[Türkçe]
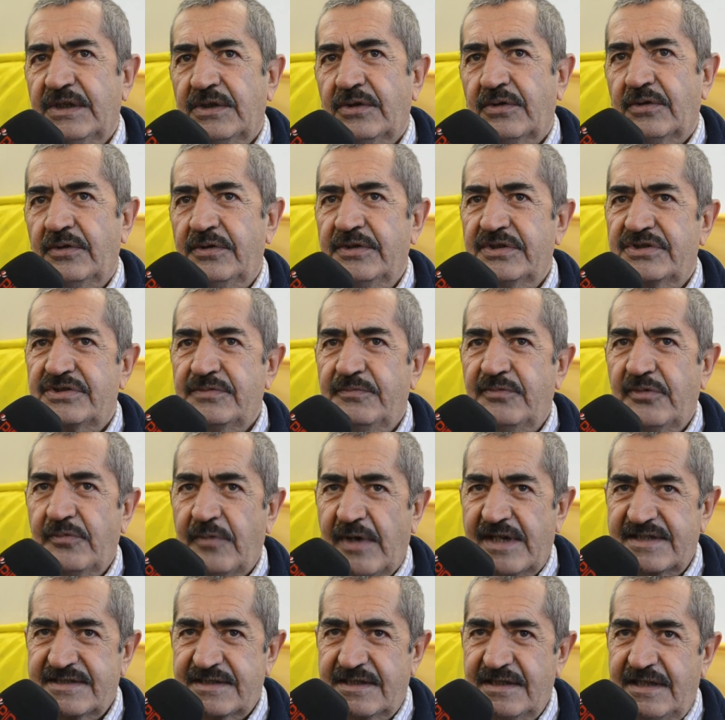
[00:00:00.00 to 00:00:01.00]
Onun için bu
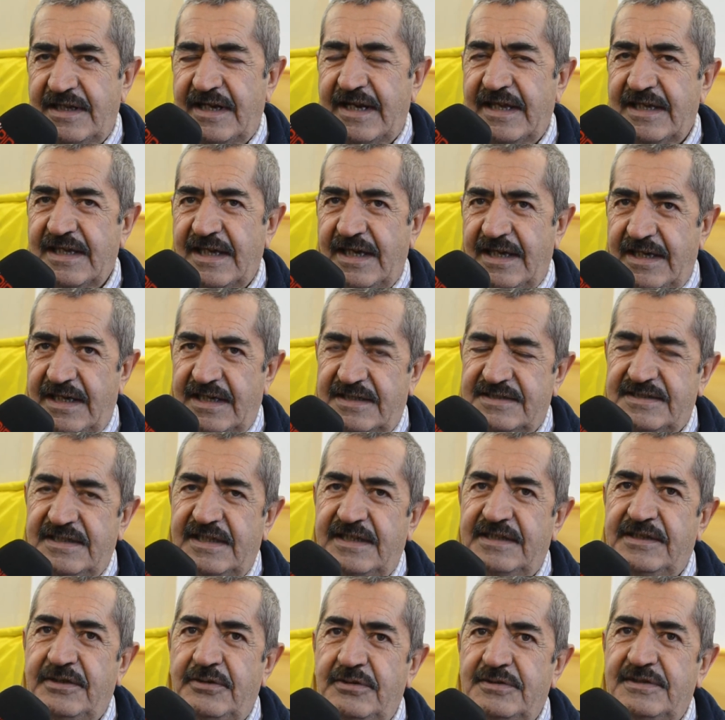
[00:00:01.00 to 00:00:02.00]
baskılar
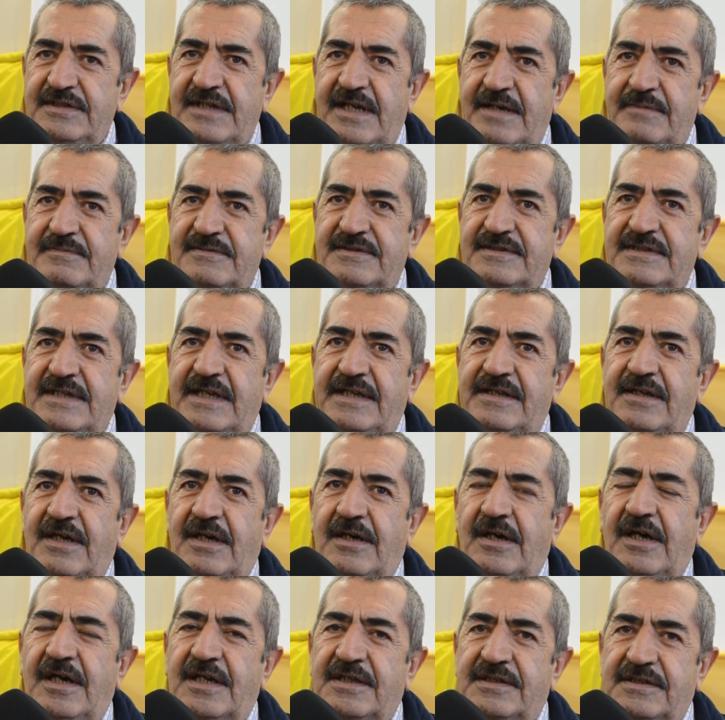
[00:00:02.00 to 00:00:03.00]
ekseride yüzlerimizden
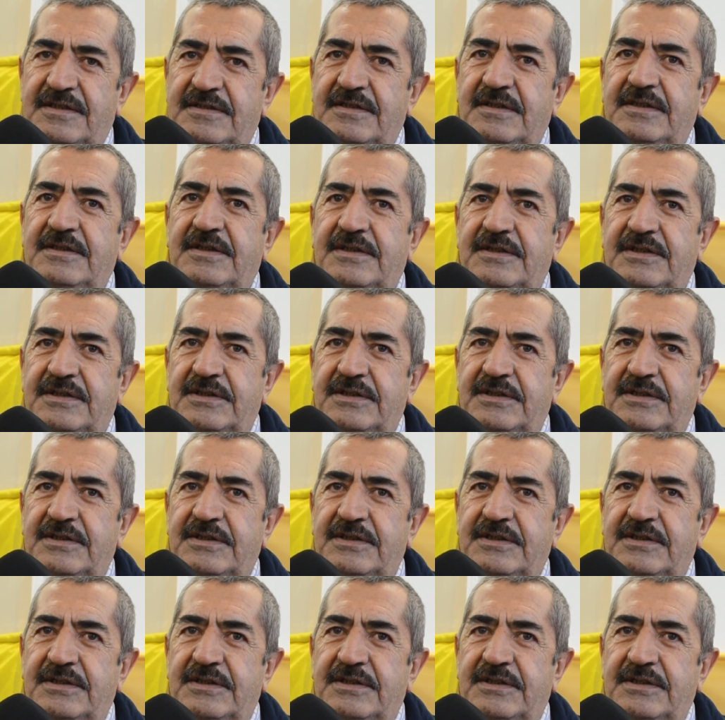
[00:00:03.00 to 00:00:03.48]
arttı.